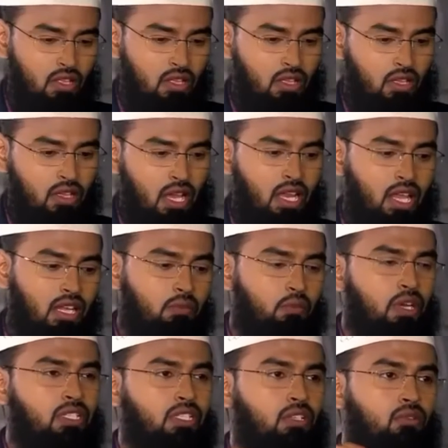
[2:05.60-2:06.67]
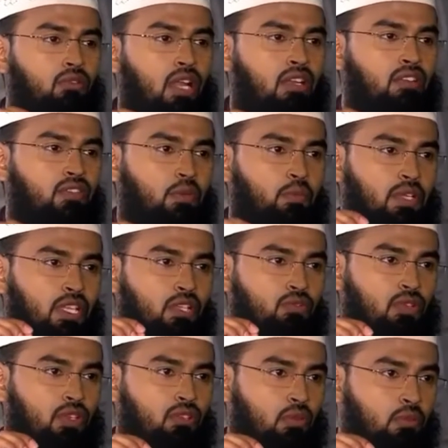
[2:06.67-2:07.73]
जी अल्लाह रब्ज़त कुरान फरमादा
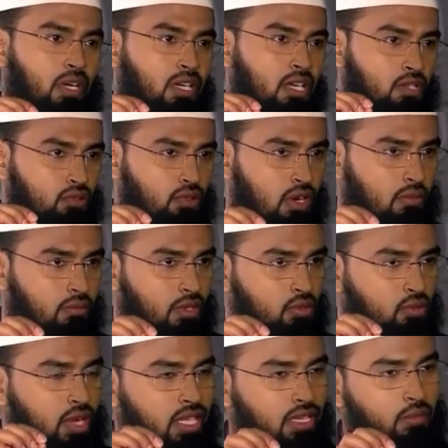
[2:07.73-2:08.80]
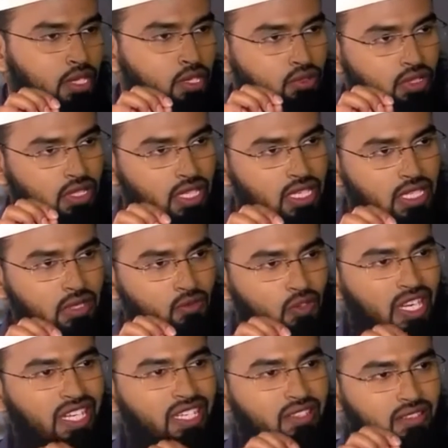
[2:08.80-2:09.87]
सूरतबरा सूर नंबर दो आयत नंबर एक सौ तिरासी
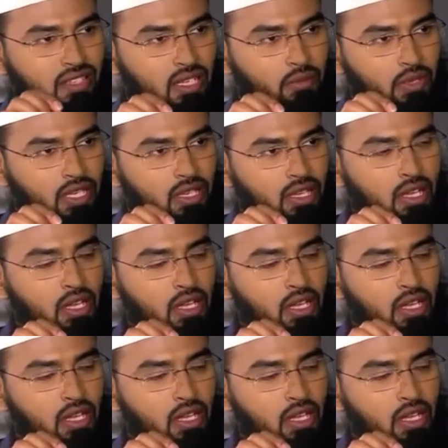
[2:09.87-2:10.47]
वन एटी थ्री में